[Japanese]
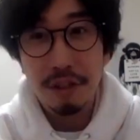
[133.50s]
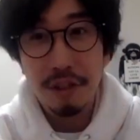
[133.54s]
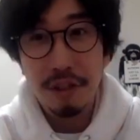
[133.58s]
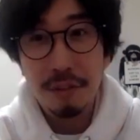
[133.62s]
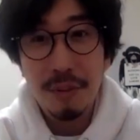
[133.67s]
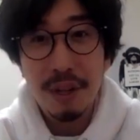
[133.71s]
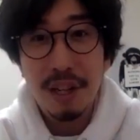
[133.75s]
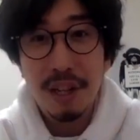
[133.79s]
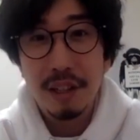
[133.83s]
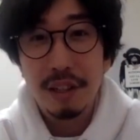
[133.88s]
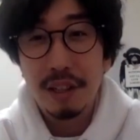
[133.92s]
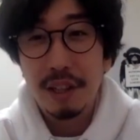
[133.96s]

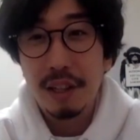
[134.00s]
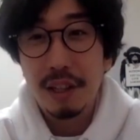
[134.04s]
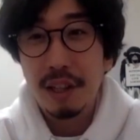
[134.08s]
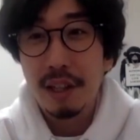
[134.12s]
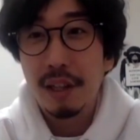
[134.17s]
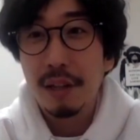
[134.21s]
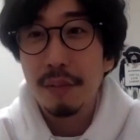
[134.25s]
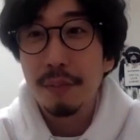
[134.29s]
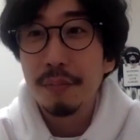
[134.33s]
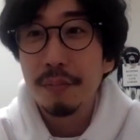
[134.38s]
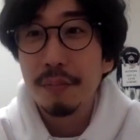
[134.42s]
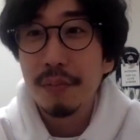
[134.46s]
今だった
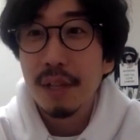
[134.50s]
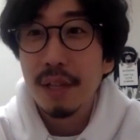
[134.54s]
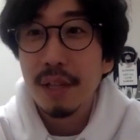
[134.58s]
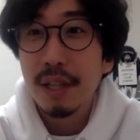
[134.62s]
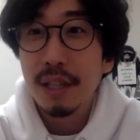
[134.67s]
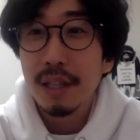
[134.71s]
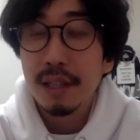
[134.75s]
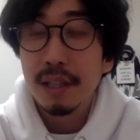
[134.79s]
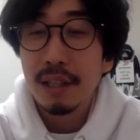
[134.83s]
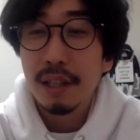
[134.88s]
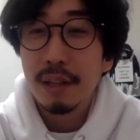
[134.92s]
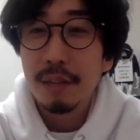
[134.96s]
ら
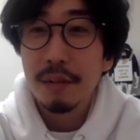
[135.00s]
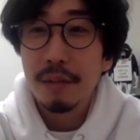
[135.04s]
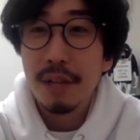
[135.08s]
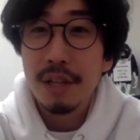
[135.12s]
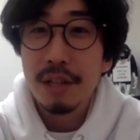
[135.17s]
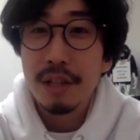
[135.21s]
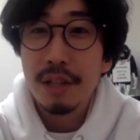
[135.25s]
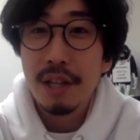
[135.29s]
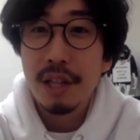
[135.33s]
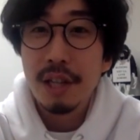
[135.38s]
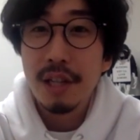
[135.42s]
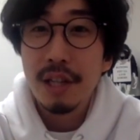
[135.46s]
多分
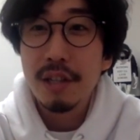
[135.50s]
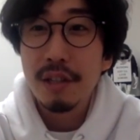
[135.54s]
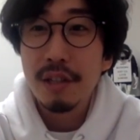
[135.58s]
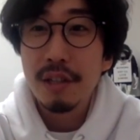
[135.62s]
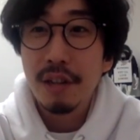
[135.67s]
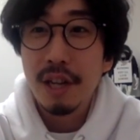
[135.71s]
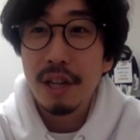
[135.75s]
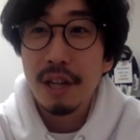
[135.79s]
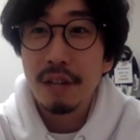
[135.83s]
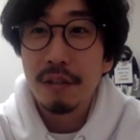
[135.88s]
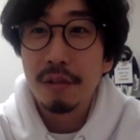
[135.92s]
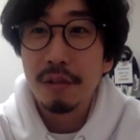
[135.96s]
SNS
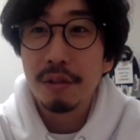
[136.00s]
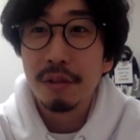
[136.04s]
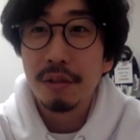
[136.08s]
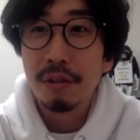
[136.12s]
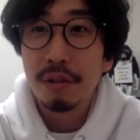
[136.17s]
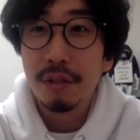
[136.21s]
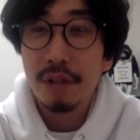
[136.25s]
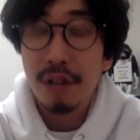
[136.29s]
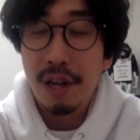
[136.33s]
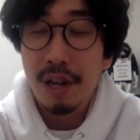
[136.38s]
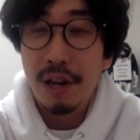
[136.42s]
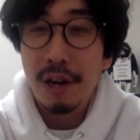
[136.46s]
のアイコンと
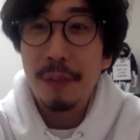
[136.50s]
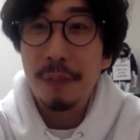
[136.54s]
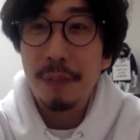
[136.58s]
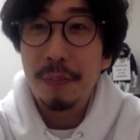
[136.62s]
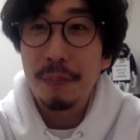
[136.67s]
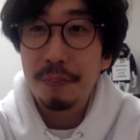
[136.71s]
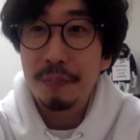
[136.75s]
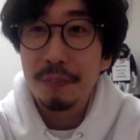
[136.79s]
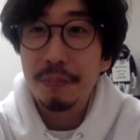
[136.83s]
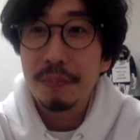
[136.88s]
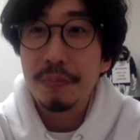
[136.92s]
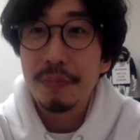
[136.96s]
か、
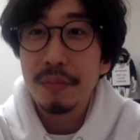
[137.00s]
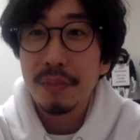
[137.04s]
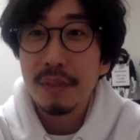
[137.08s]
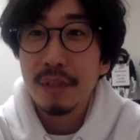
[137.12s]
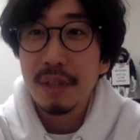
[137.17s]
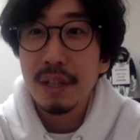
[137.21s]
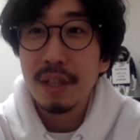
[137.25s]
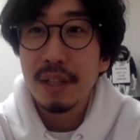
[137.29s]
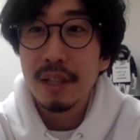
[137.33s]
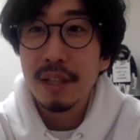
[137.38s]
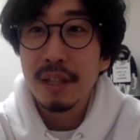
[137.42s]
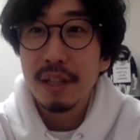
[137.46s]

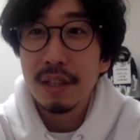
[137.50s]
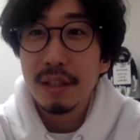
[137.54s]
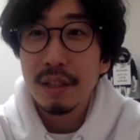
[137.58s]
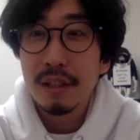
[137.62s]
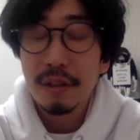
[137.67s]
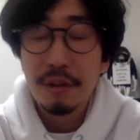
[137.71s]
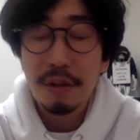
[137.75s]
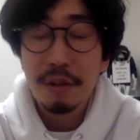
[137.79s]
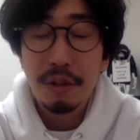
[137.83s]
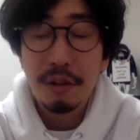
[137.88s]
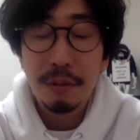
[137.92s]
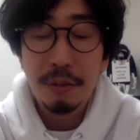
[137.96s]

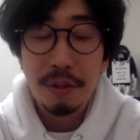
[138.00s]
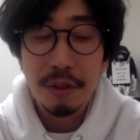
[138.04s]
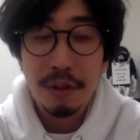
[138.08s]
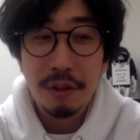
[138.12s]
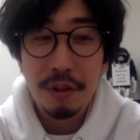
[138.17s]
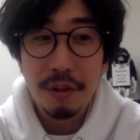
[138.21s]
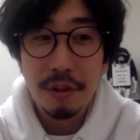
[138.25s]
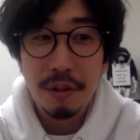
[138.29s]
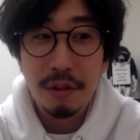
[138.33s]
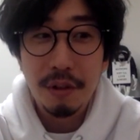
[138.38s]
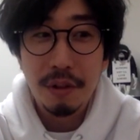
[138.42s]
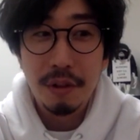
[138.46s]
そういうのもい
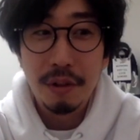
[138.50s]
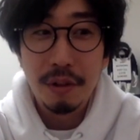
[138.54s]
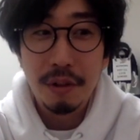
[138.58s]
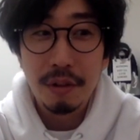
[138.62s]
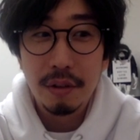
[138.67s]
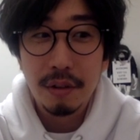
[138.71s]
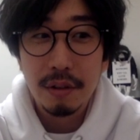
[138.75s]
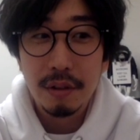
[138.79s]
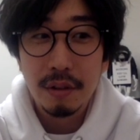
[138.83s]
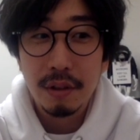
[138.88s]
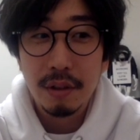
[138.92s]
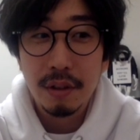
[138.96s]
ろいろ
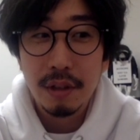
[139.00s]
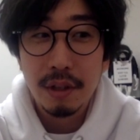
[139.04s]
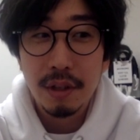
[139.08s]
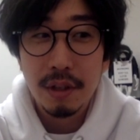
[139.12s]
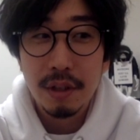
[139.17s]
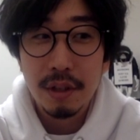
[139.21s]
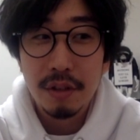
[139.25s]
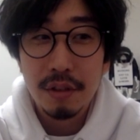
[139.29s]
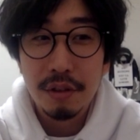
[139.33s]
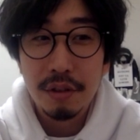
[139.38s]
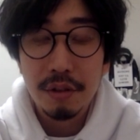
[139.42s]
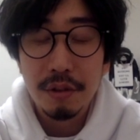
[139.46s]

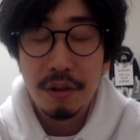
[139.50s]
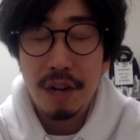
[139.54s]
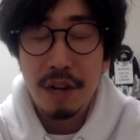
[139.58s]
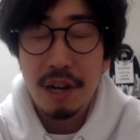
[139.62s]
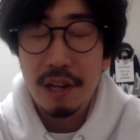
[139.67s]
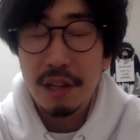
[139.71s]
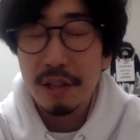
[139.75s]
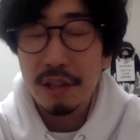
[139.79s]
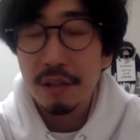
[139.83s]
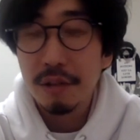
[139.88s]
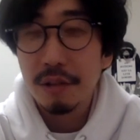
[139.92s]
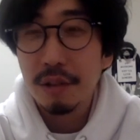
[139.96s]
需要があ
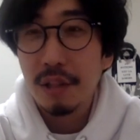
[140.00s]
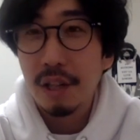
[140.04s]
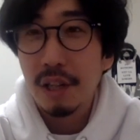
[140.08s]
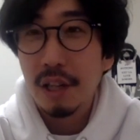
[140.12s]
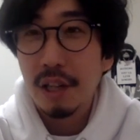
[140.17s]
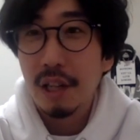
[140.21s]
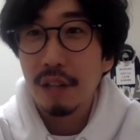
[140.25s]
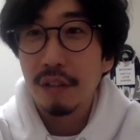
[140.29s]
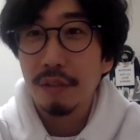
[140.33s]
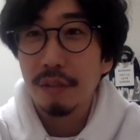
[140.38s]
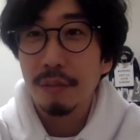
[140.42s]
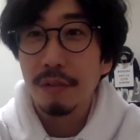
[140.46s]
りそうだ
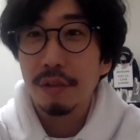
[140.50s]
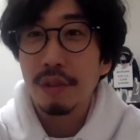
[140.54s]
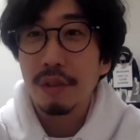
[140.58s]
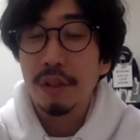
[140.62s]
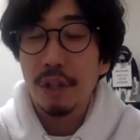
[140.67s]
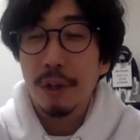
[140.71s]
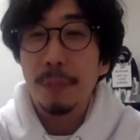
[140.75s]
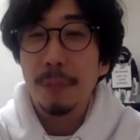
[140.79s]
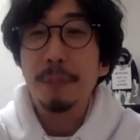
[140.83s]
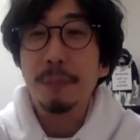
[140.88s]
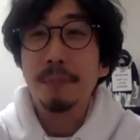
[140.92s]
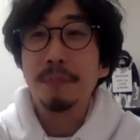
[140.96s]
なと思っ
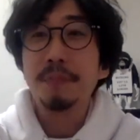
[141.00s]
て。